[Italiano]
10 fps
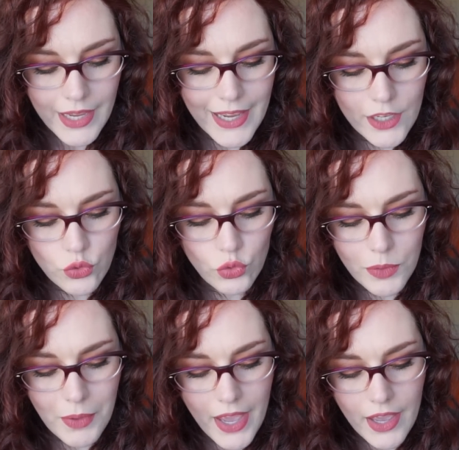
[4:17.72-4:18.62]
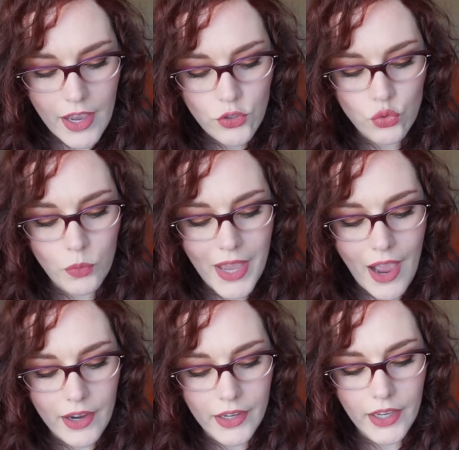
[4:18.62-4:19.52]
e su di me assume
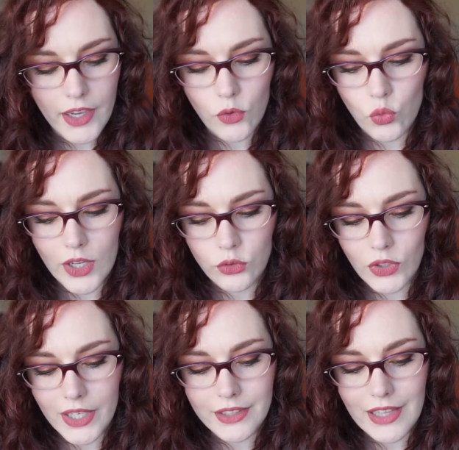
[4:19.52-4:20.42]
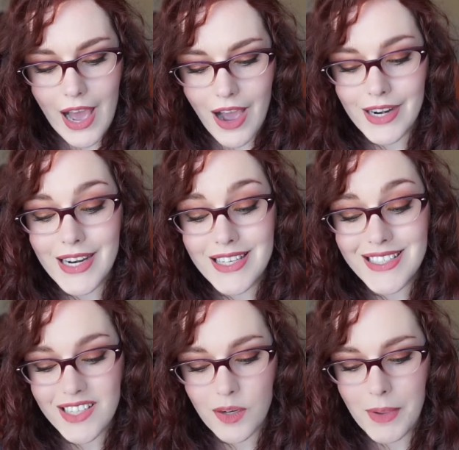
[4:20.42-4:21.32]
anche una tonalità
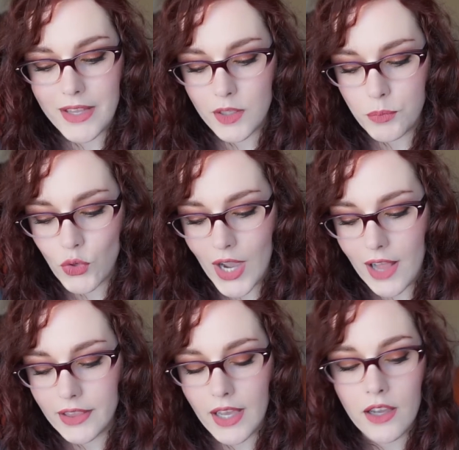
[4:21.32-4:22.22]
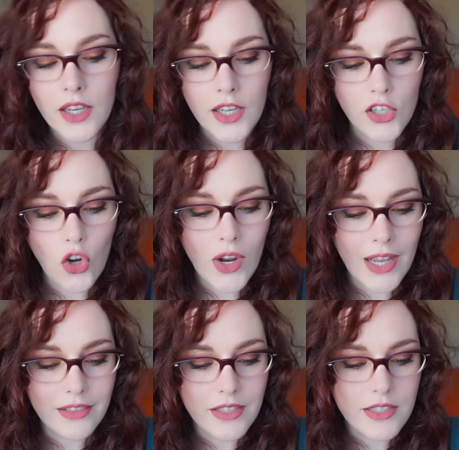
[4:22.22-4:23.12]
leggermente più calda, non
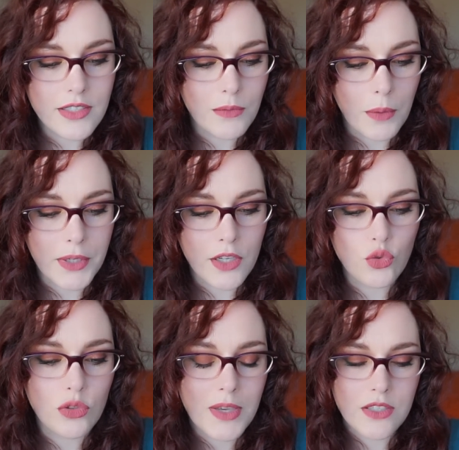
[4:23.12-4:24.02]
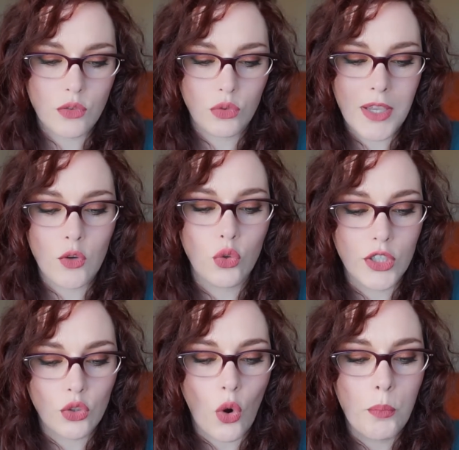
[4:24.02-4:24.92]
caldissima perché su di me secondo me i
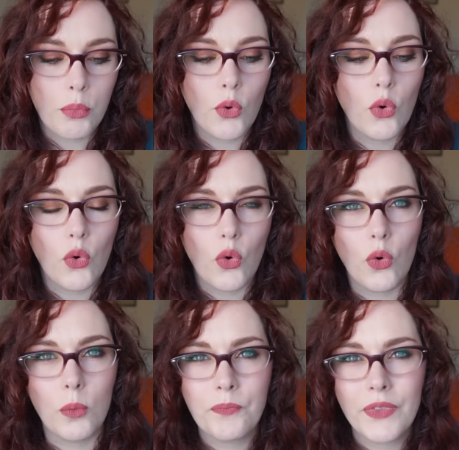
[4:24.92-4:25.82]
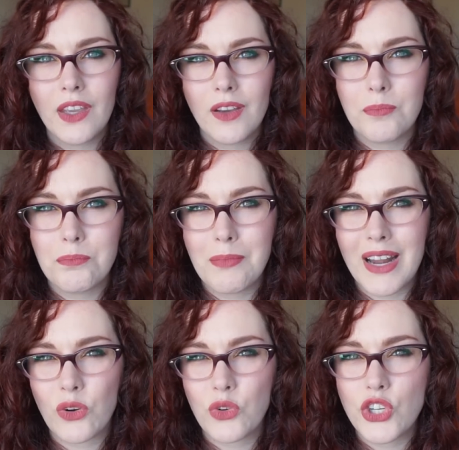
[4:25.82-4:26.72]
colori troppo
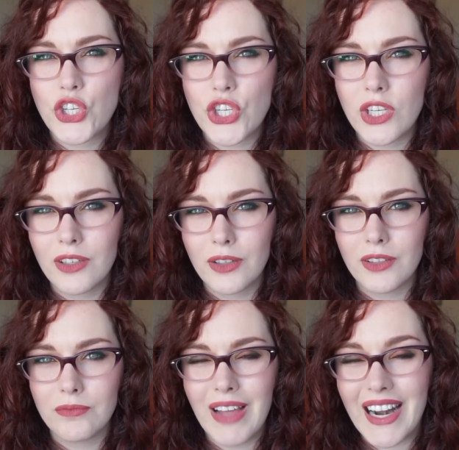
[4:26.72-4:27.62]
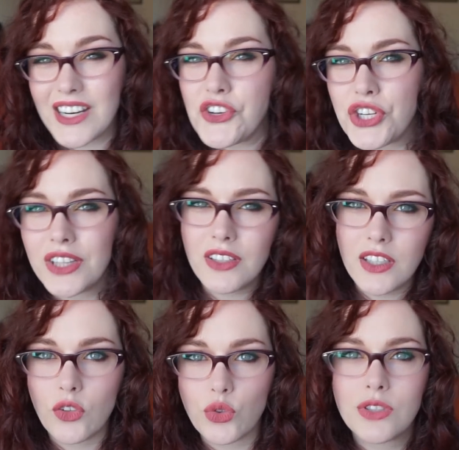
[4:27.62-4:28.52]
marroncini,
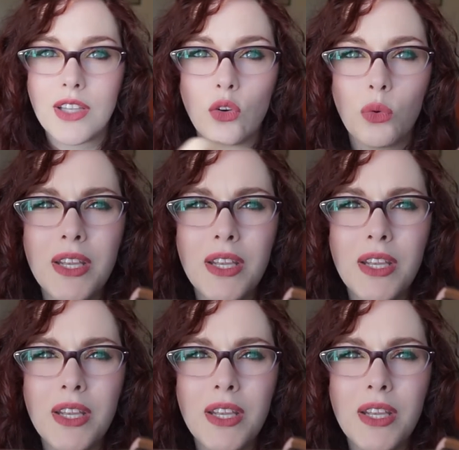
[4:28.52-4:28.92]
aranciatini non stanno